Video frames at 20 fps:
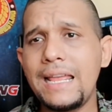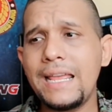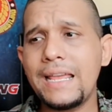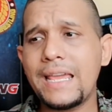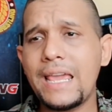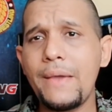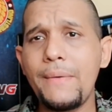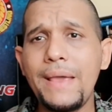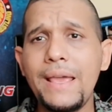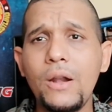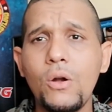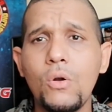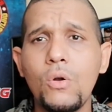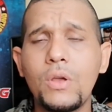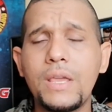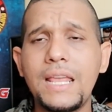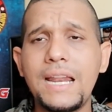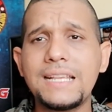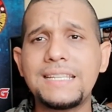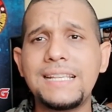eh, que ver o no
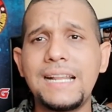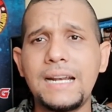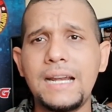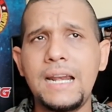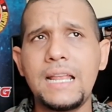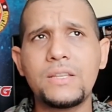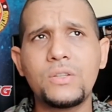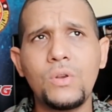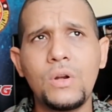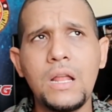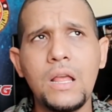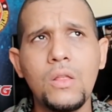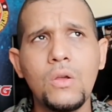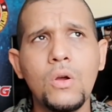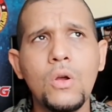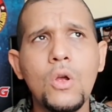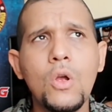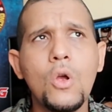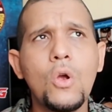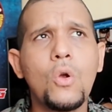quieras ser relacionado
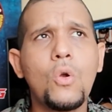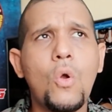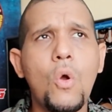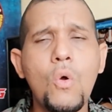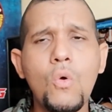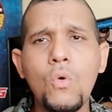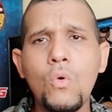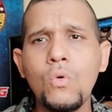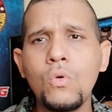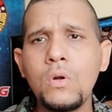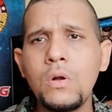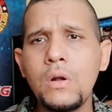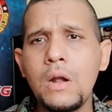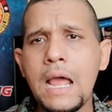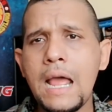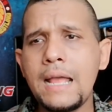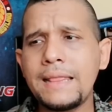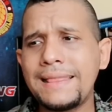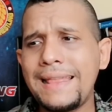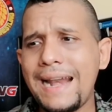con
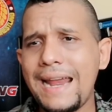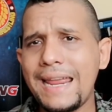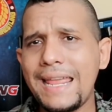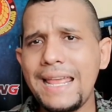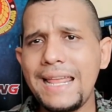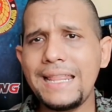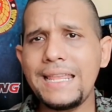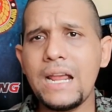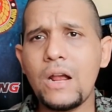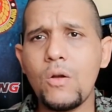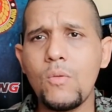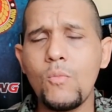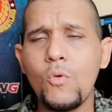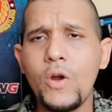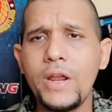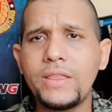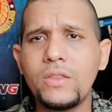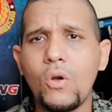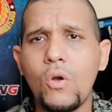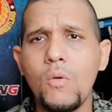una tragedia como
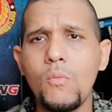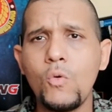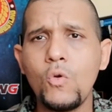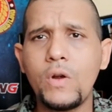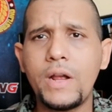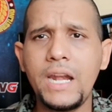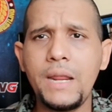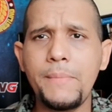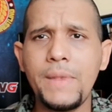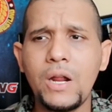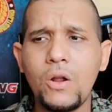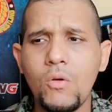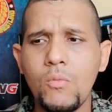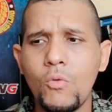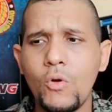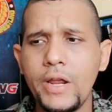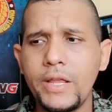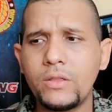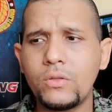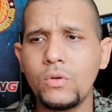esto, como un crimen
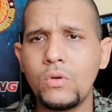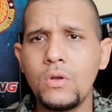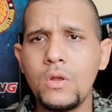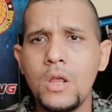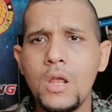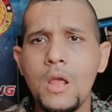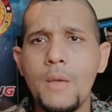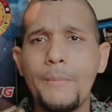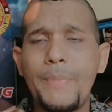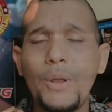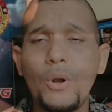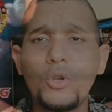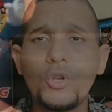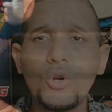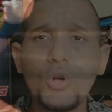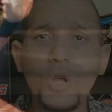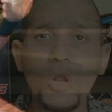como esto. Pero yo